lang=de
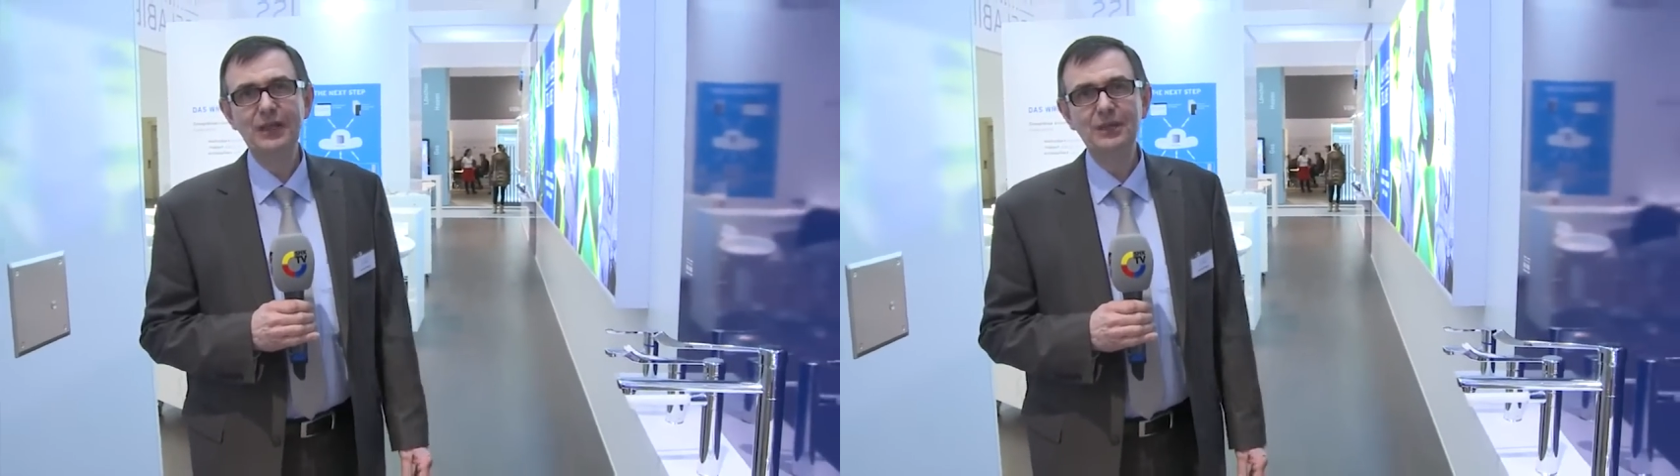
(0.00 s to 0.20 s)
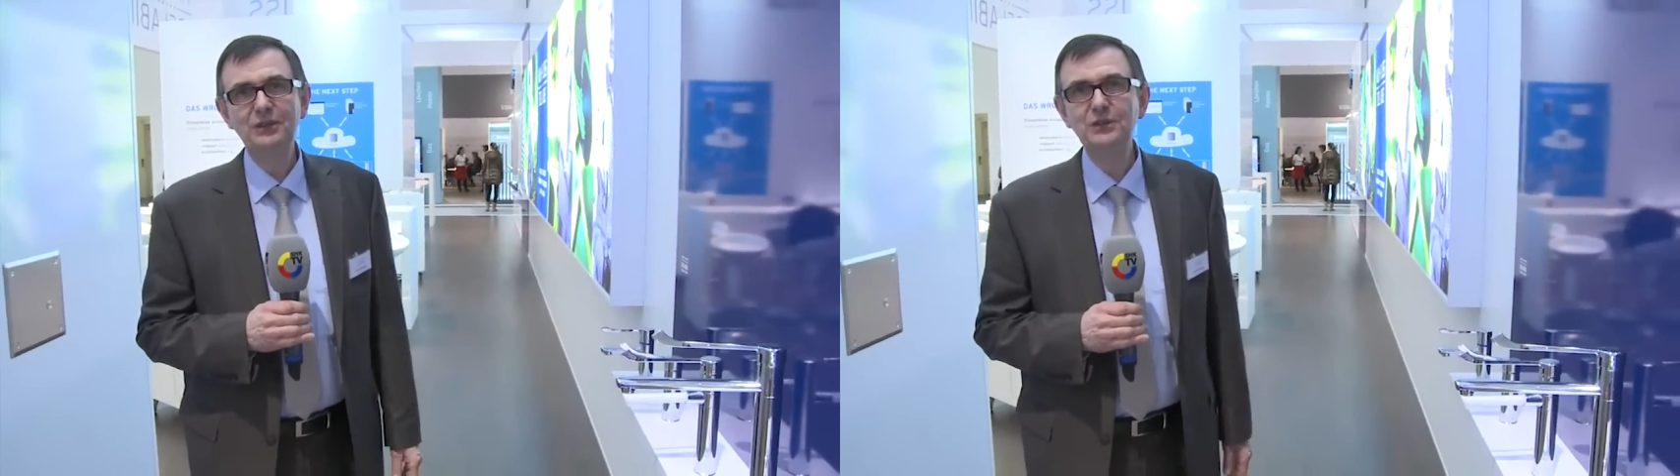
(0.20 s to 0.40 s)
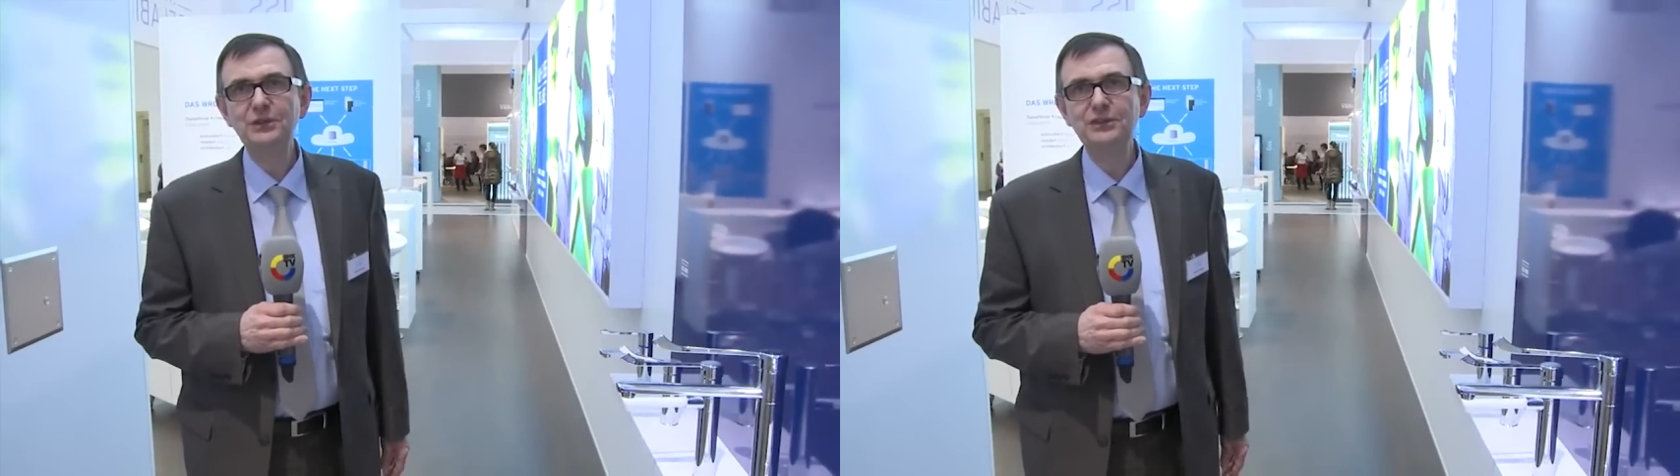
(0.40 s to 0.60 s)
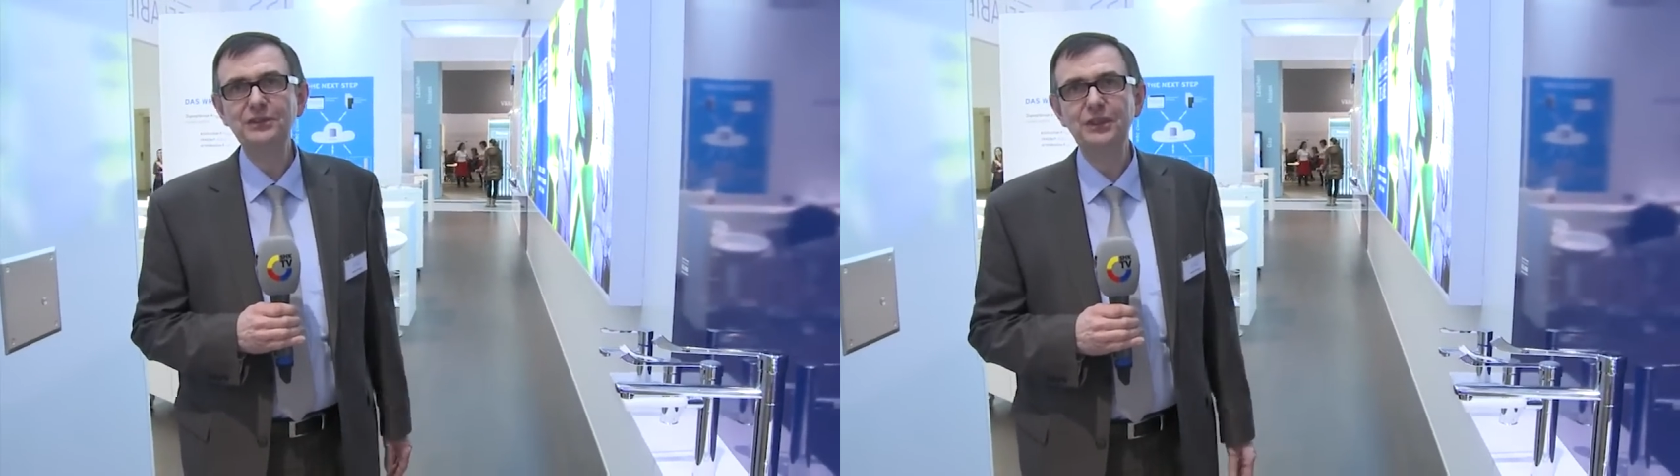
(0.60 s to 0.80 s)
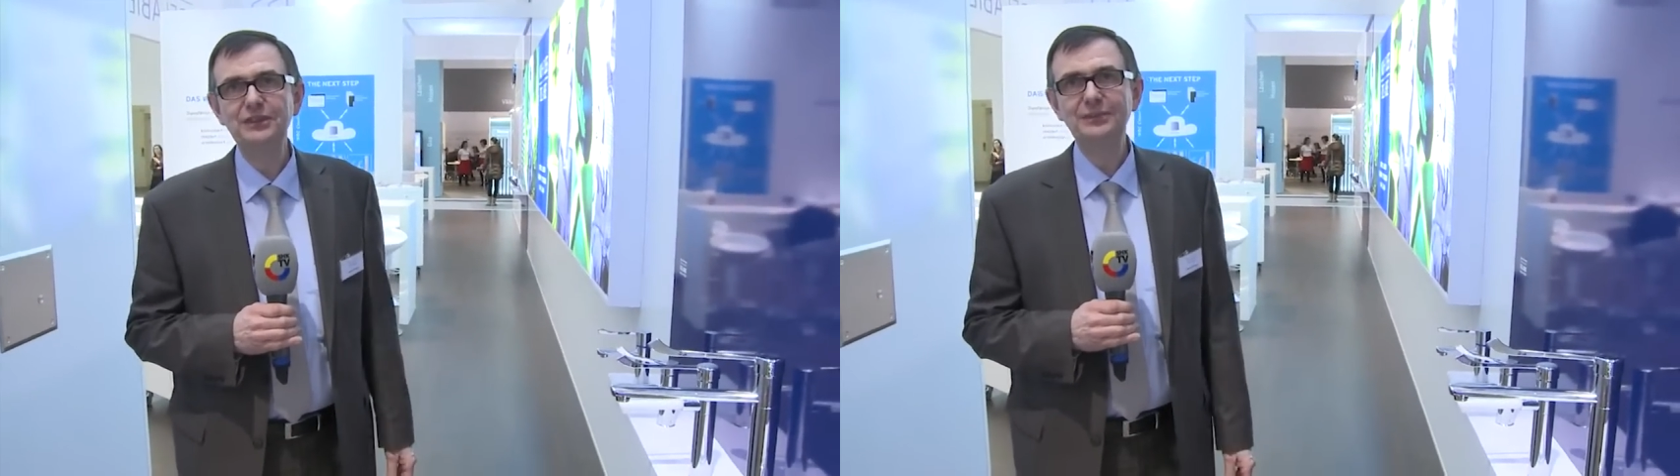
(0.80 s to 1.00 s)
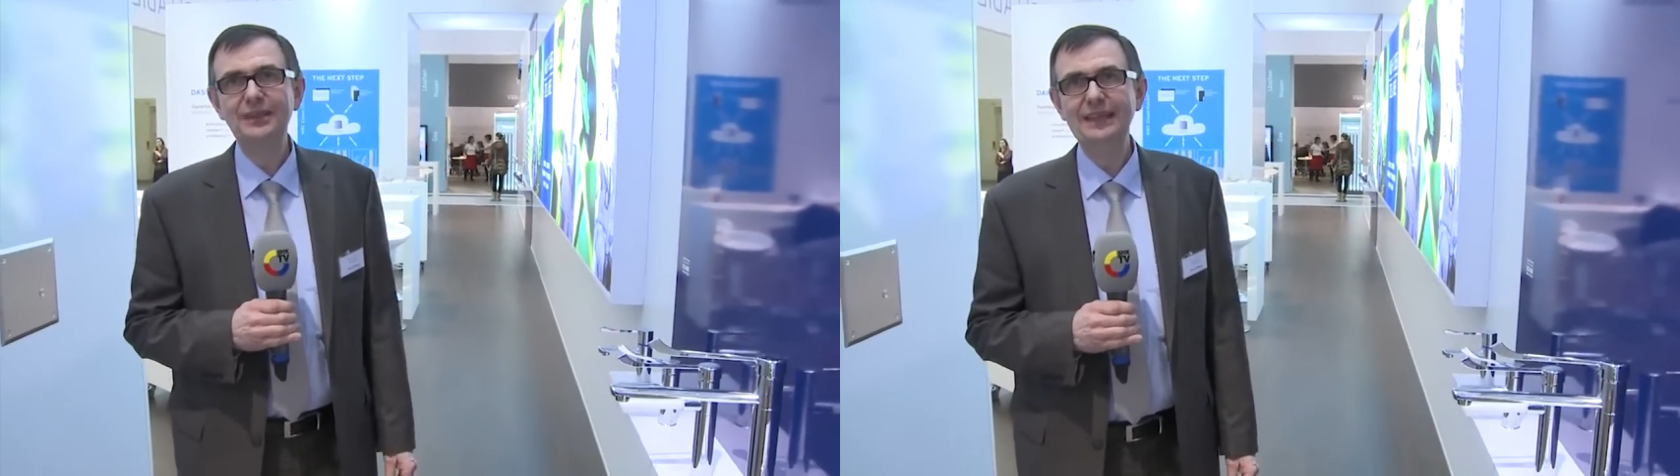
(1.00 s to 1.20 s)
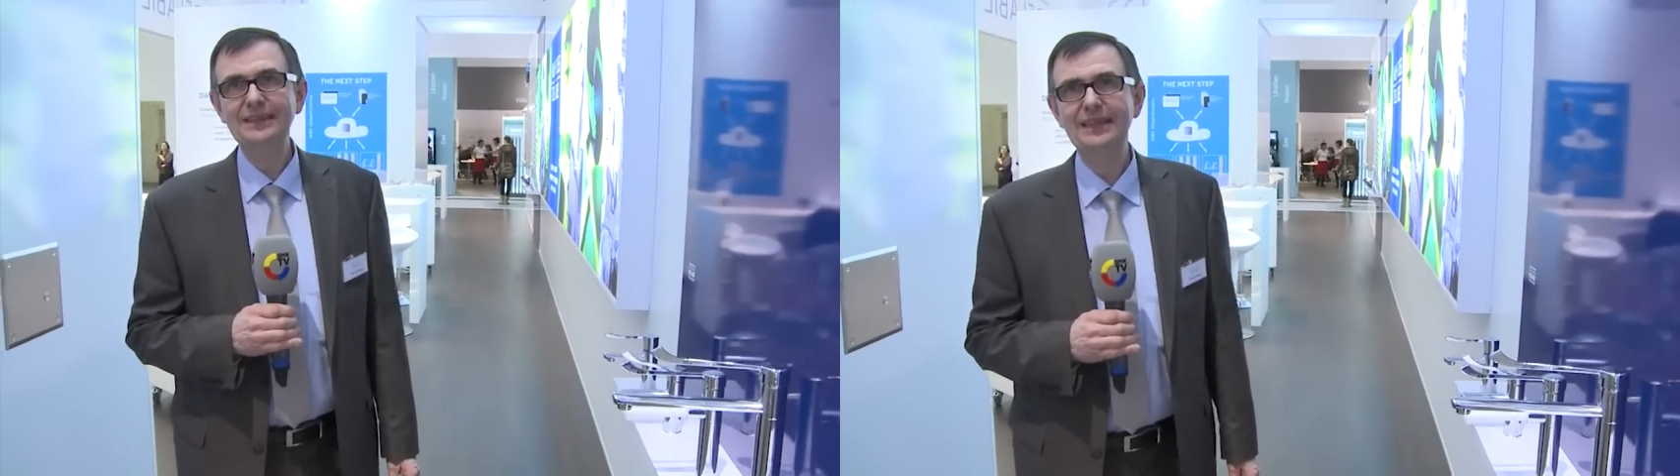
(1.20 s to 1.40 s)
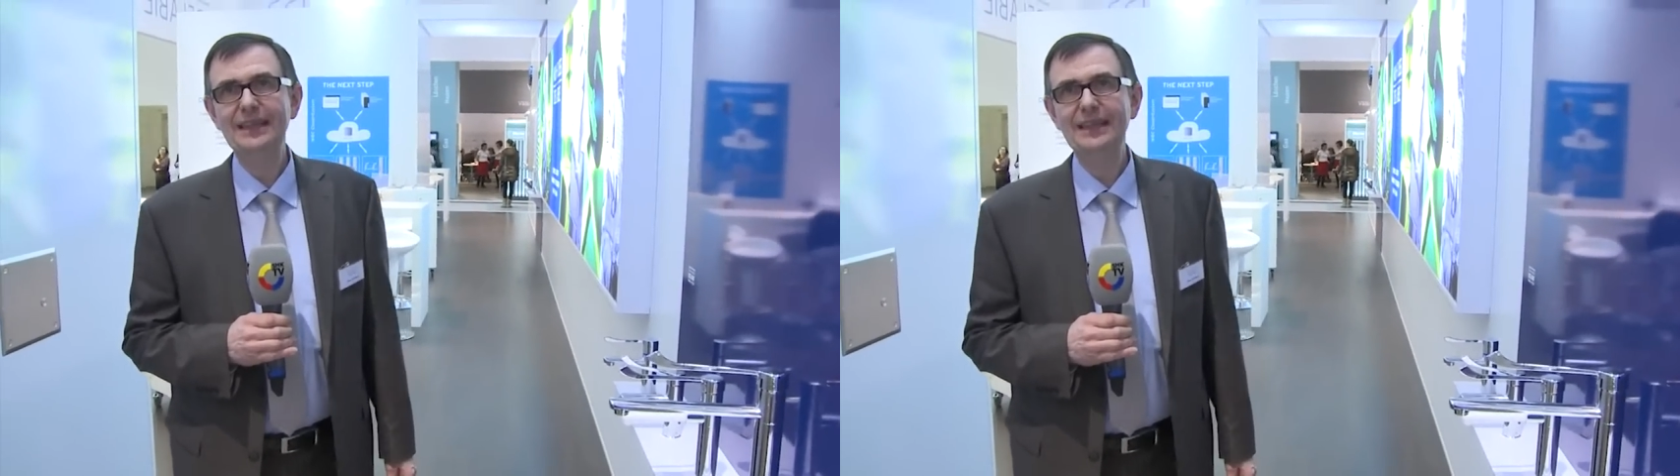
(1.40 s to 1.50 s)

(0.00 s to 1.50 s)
Armaturensortiment